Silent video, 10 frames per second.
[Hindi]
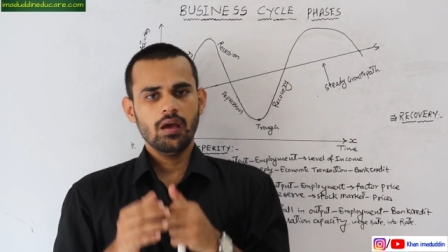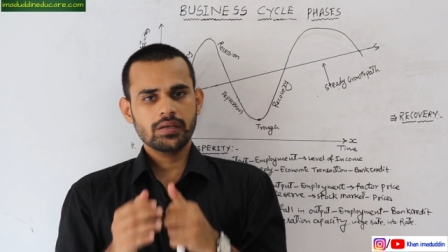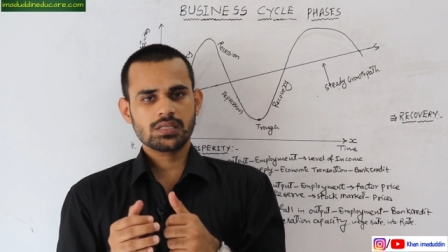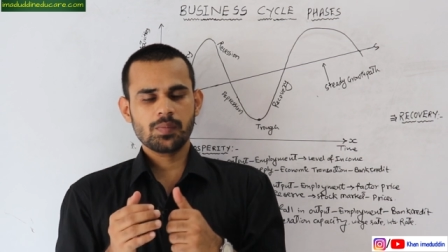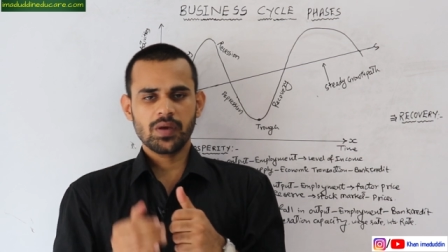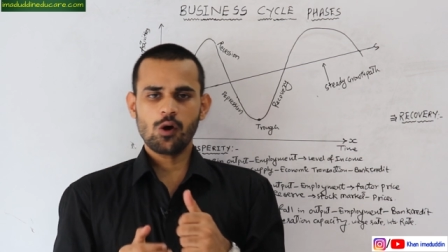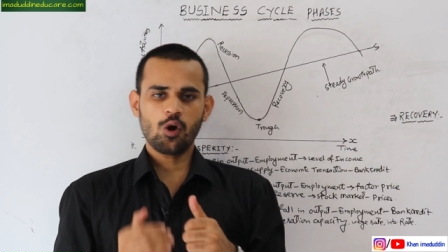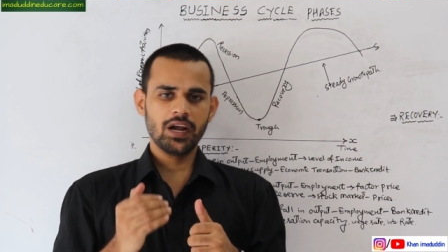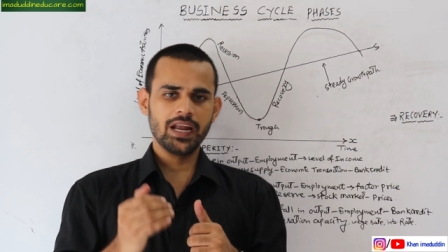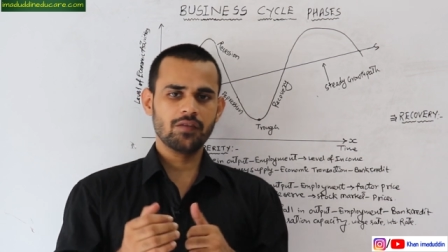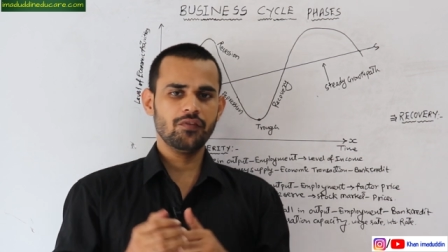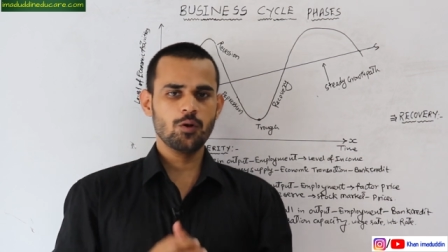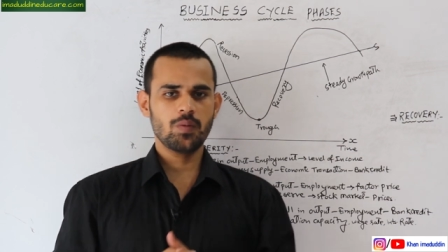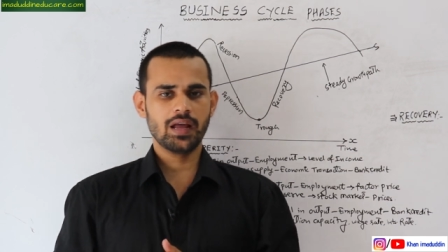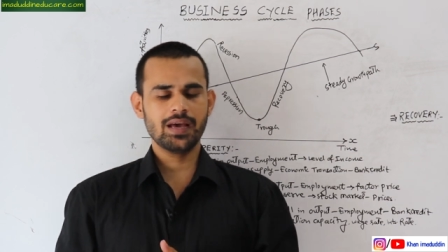इसके पहले ऑलरेडी एक
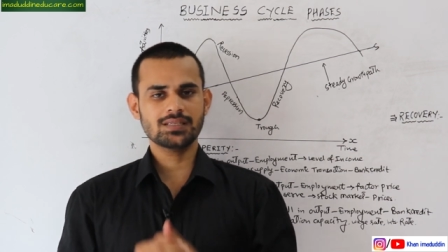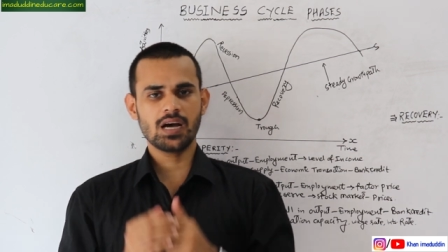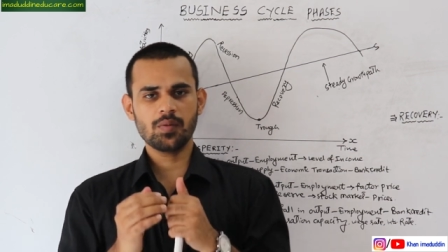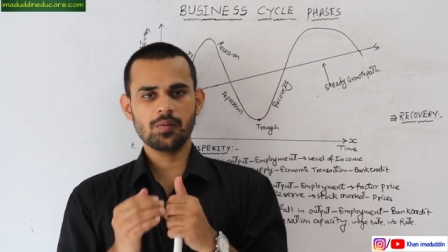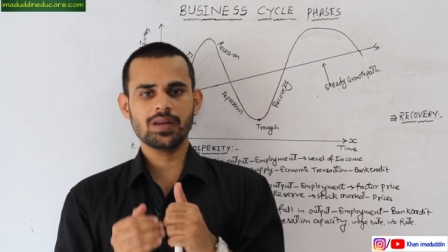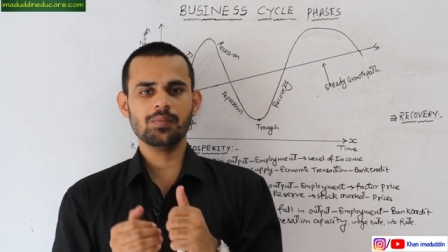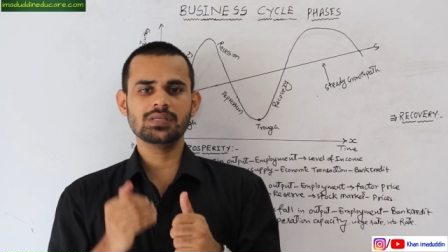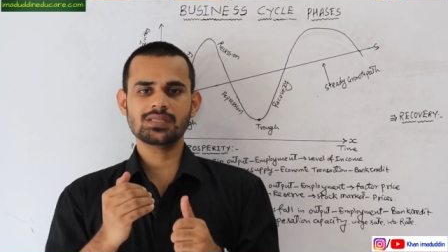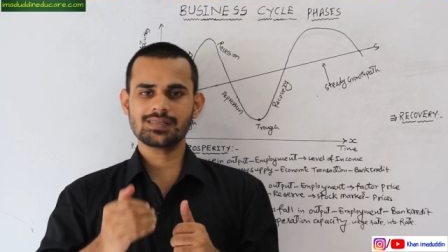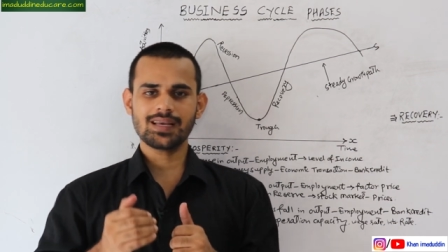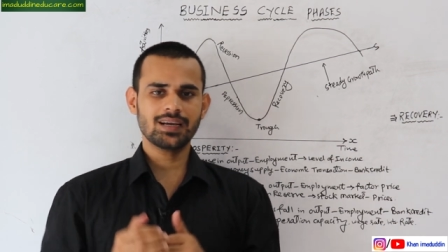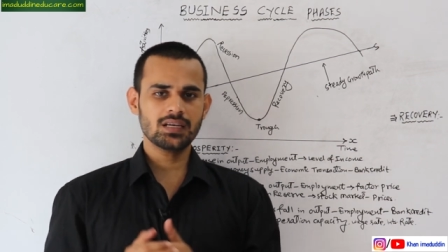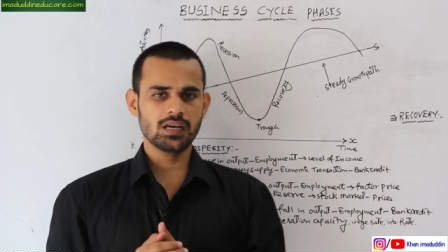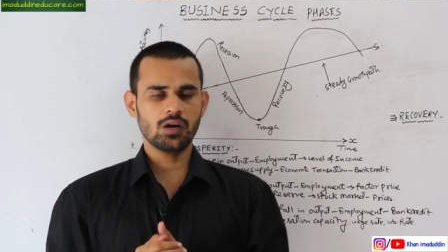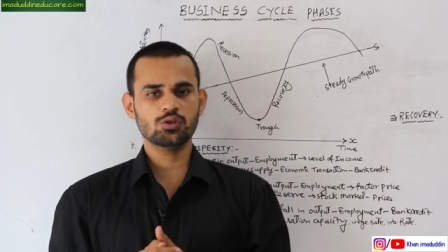वीडियो बनाया जहाँ पे मैंने बिजनेस
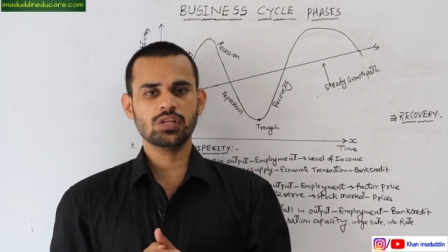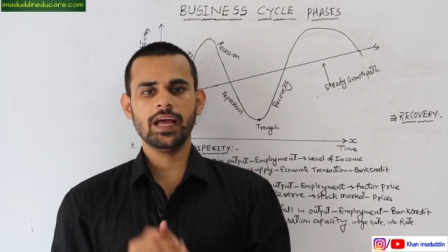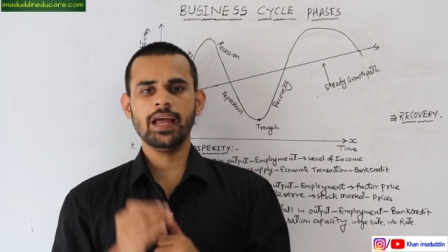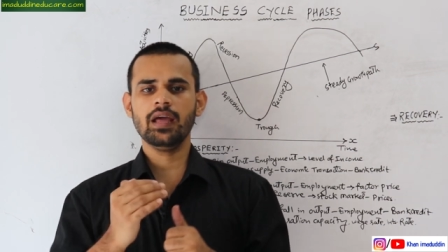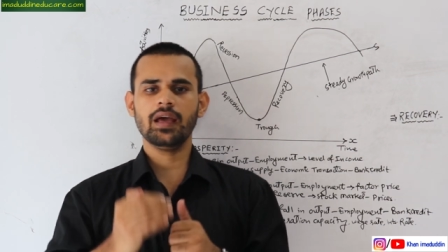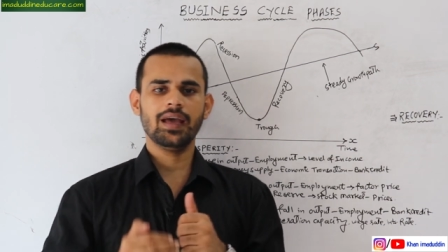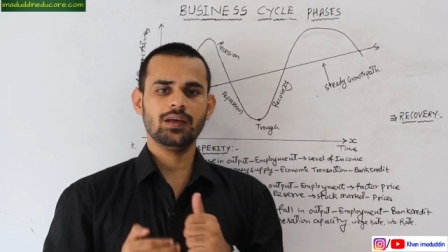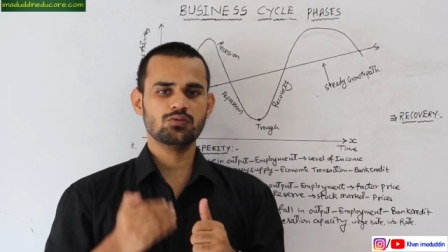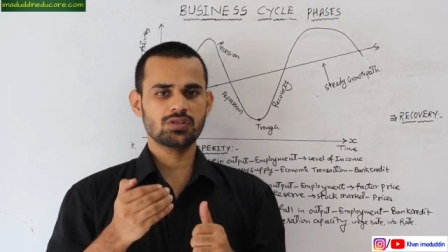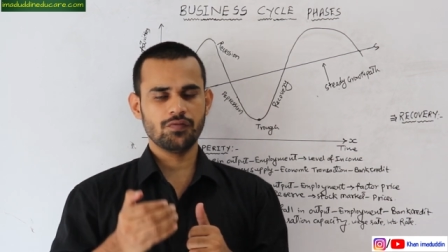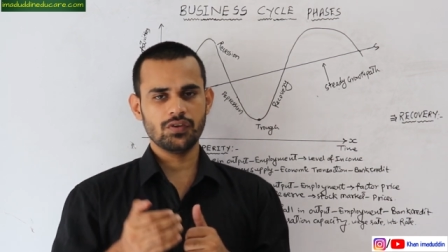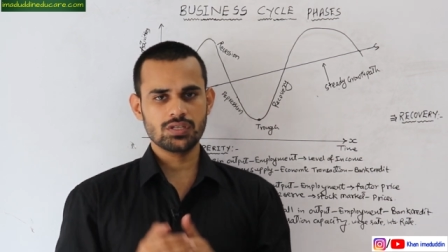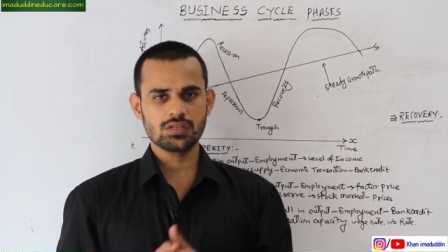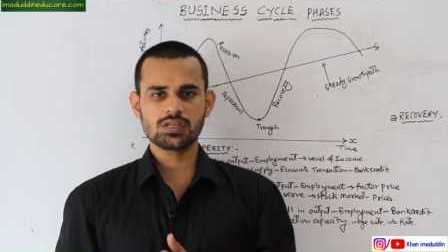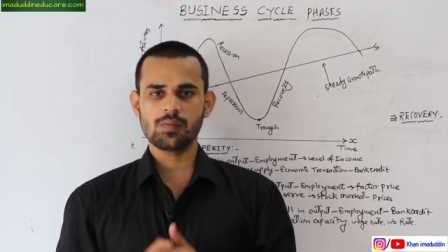साइकिल क्या होता है एंड उसके
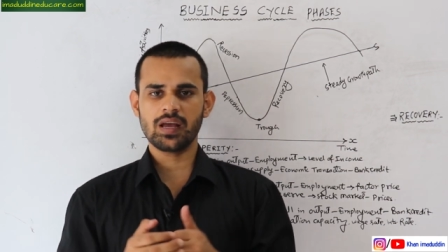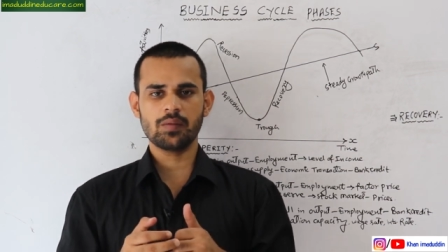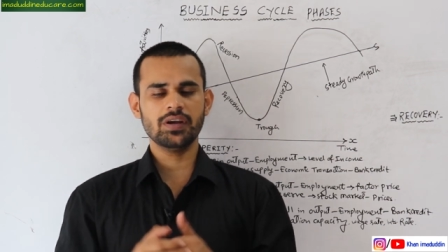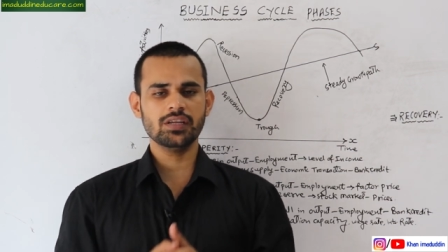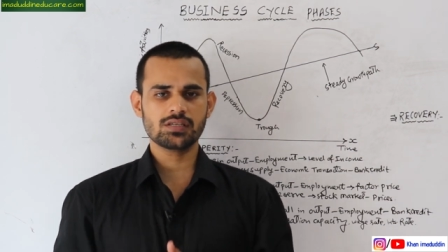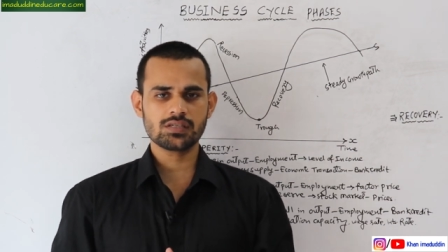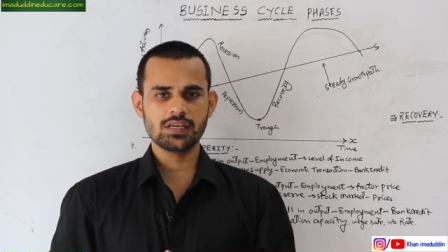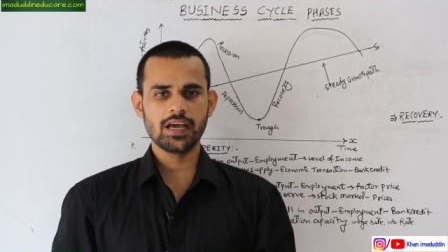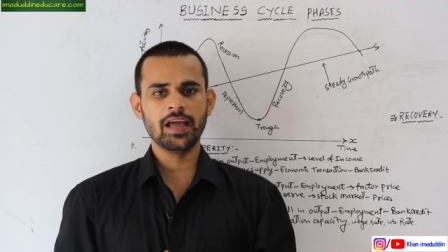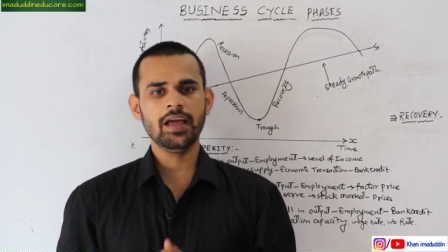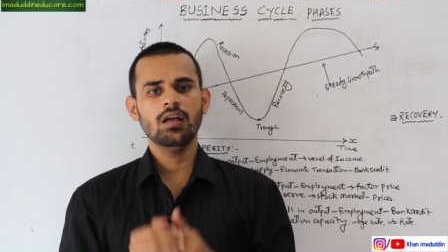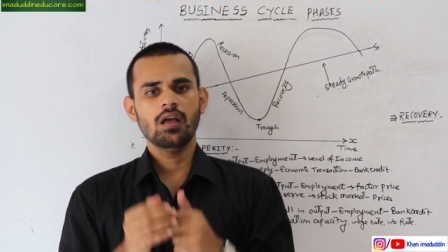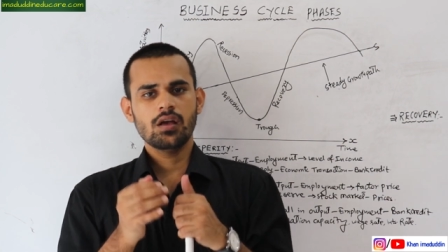फीचर्स के बारे में डिस्कस किया है